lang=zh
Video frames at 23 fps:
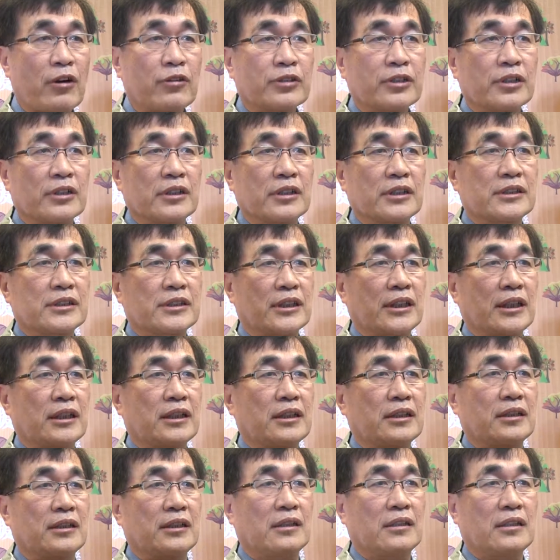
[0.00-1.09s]
包的这
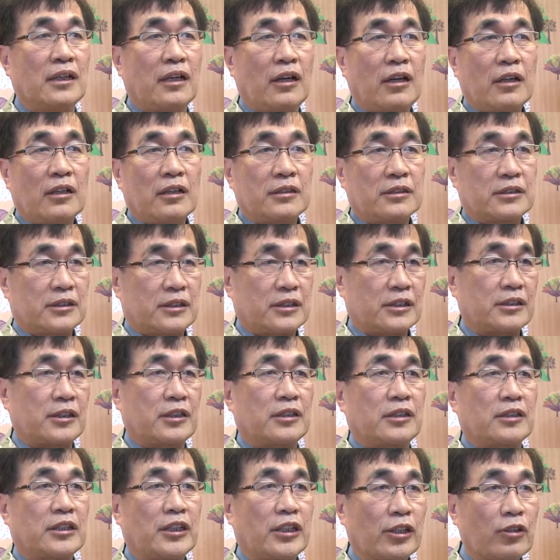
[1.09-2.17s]
一个这
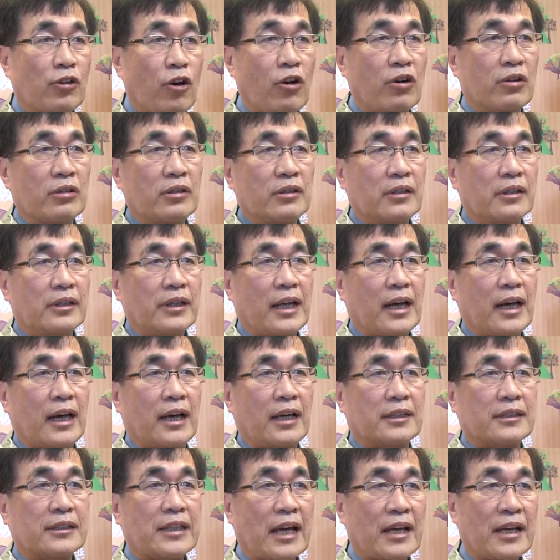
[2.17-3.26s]
个提供。
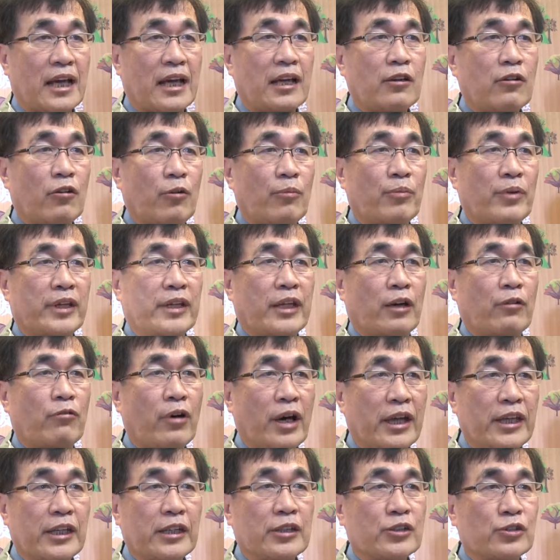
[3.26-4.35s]
那当然，我们也
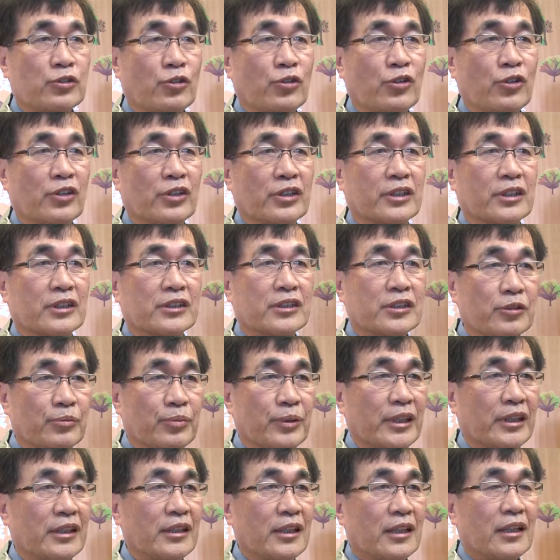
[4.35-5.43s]
欢迎所有的市
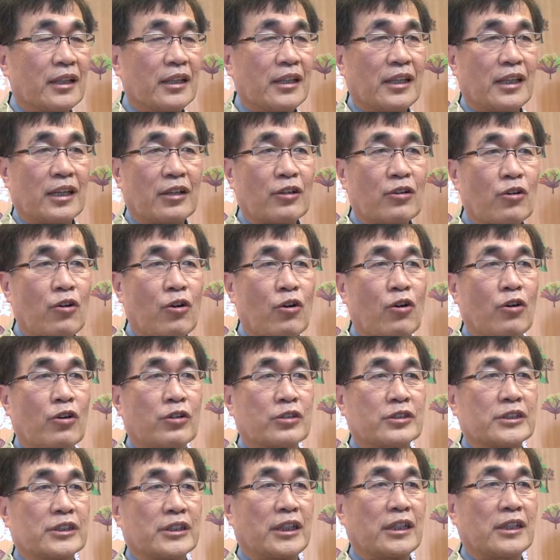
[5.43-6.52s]
民能
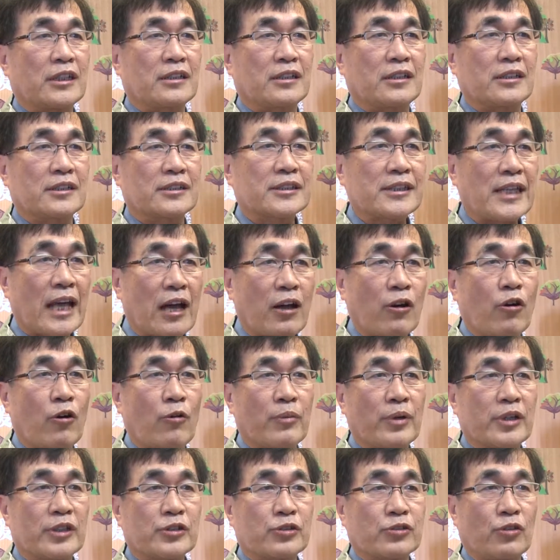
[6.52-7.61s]
够这个上
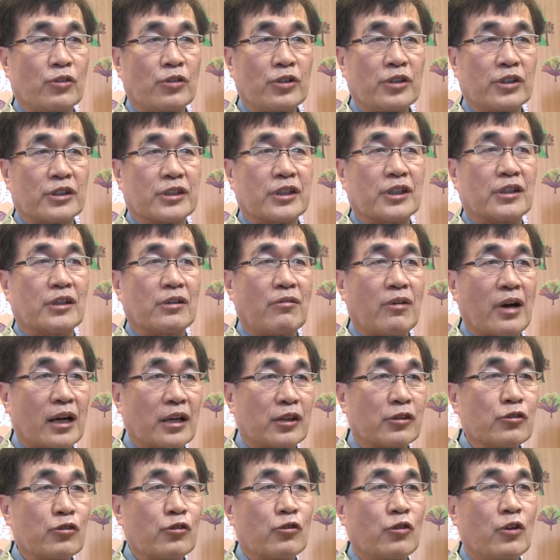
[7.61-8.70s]
我们所有的
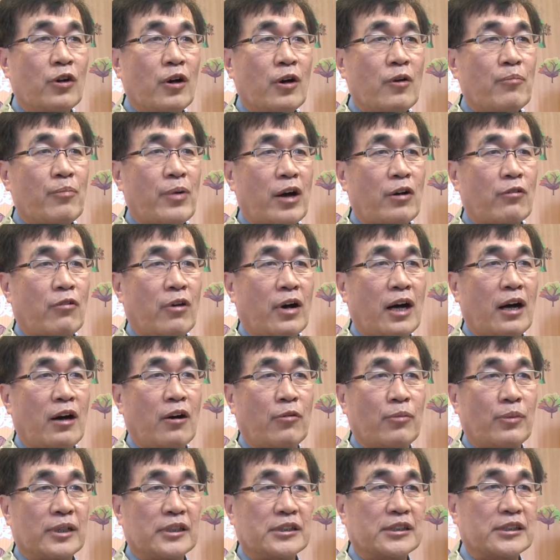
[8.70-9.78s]
网络，包括
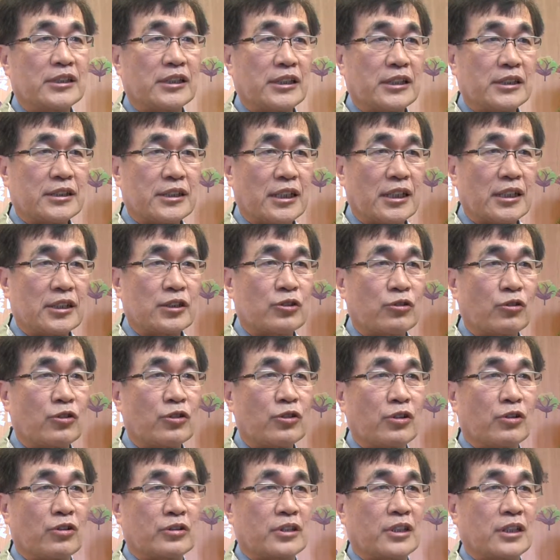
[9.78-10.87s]
我们这一些
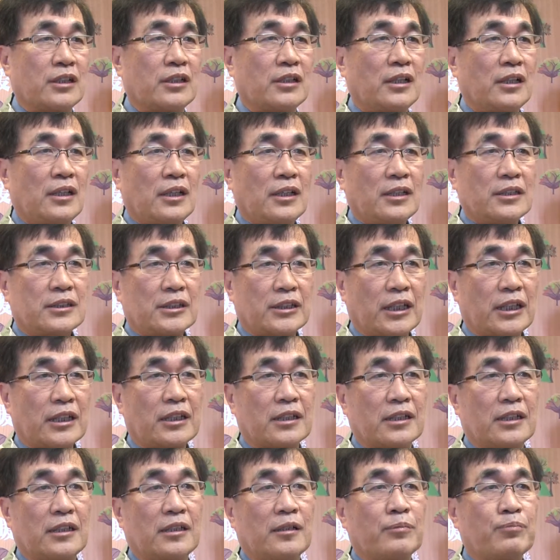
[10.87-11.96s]
所有的这
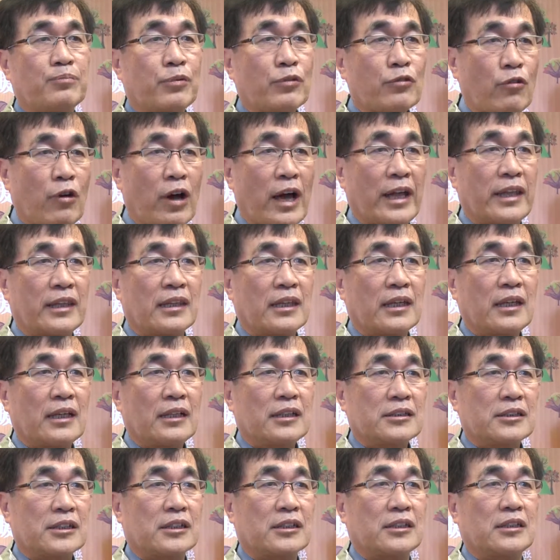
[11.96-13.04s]
个不管
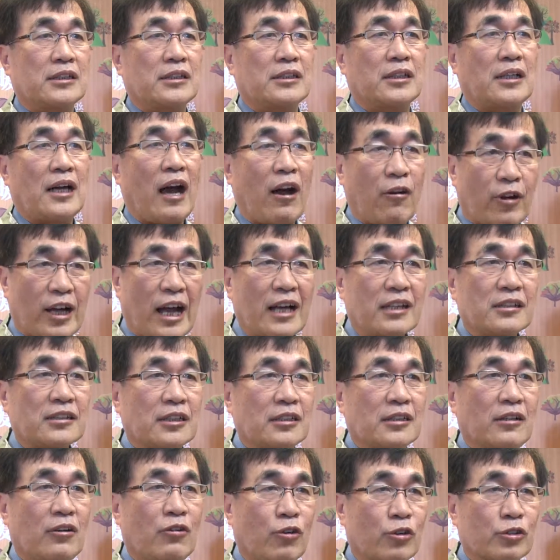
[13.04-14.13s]
这个好康
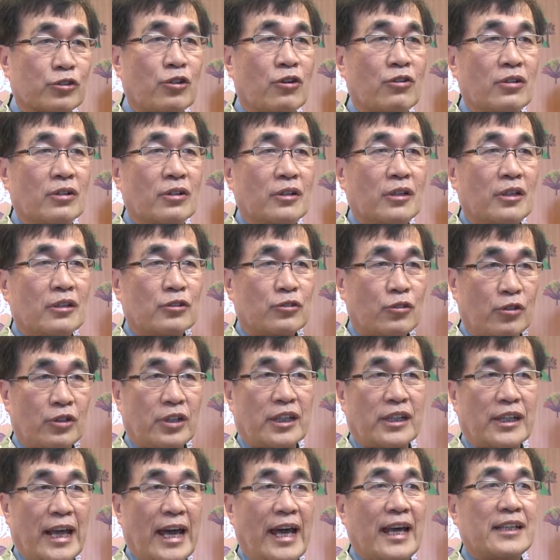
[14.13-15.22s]
的活动都
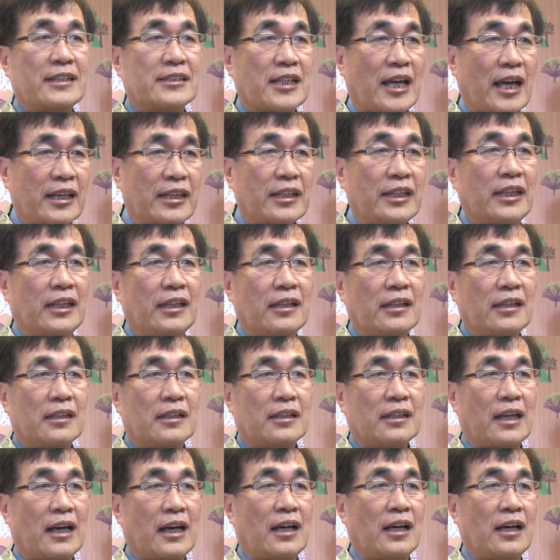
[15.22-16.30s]
能来参与。
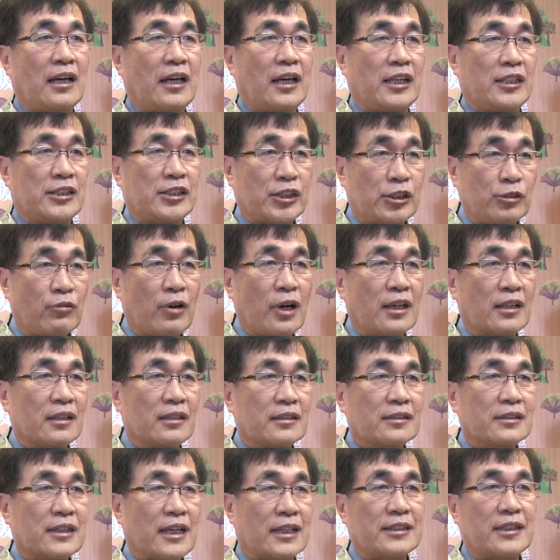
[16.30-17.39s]
那也希望
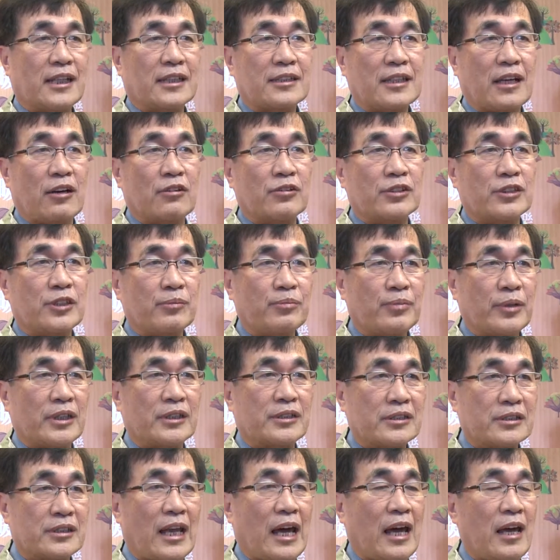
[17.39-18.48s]
大家到新北
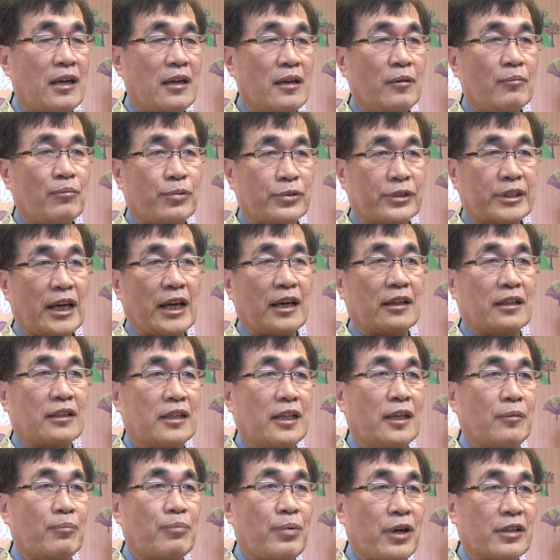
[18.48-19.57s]
市来，不但
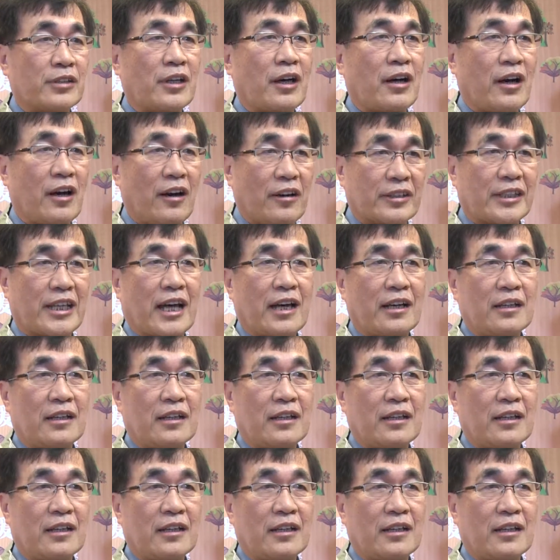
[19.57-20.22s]
可以泡到好